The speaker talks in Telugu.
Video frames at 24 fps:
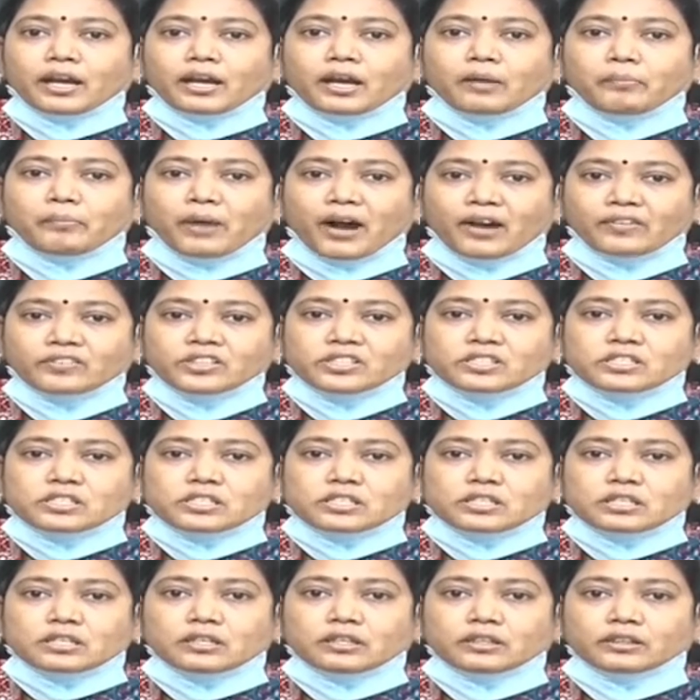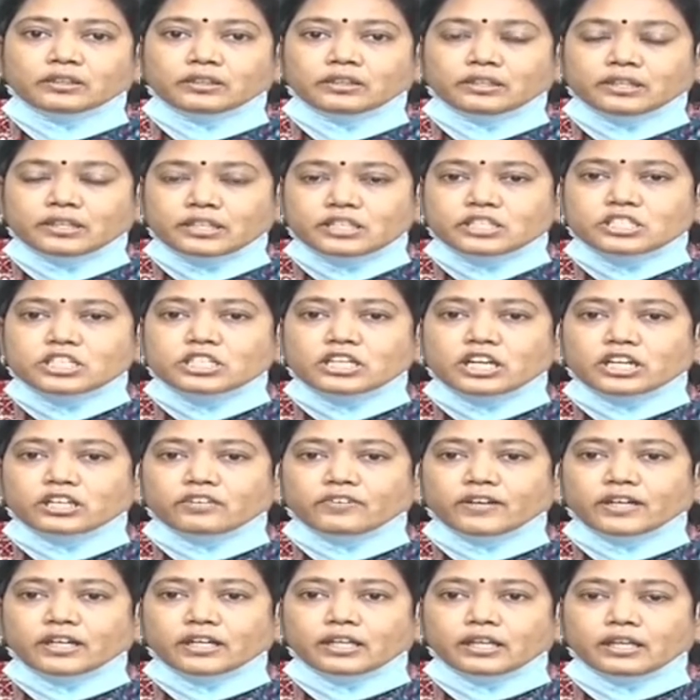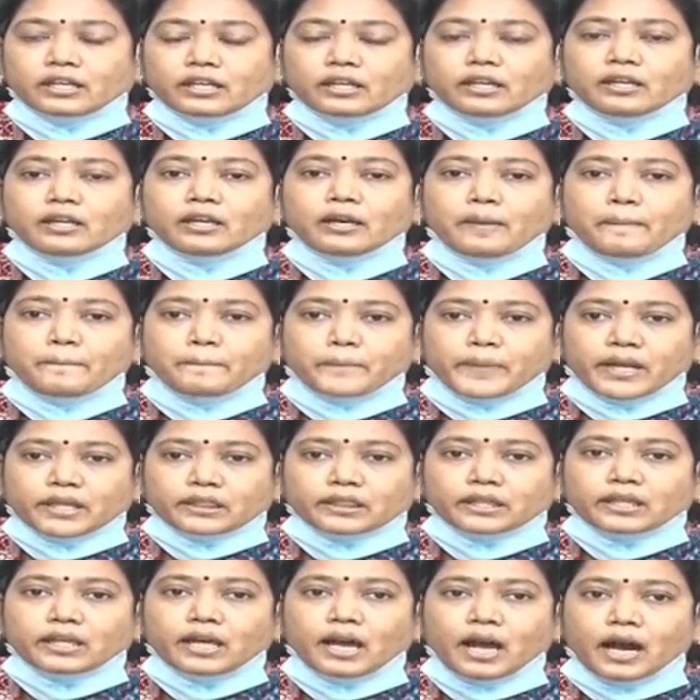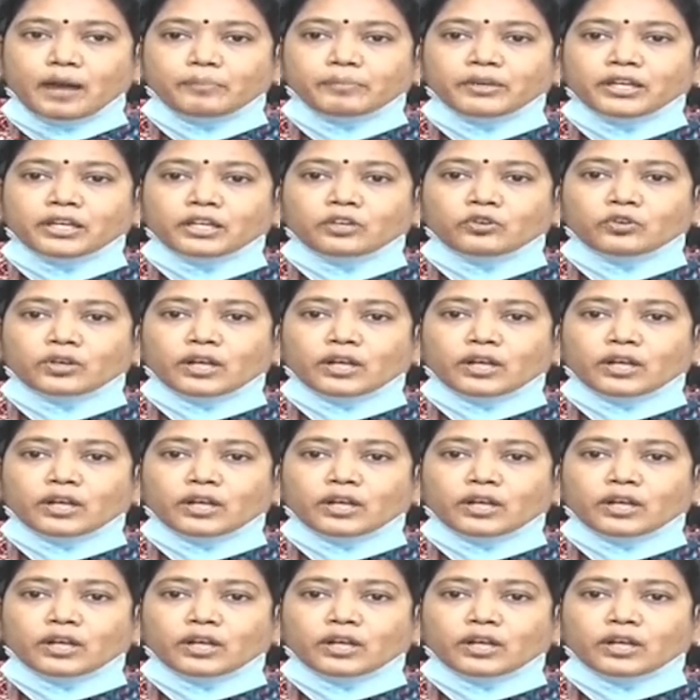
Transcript: భావించి ఇచ్చినటువంటి ప్రతి హామీని కూడా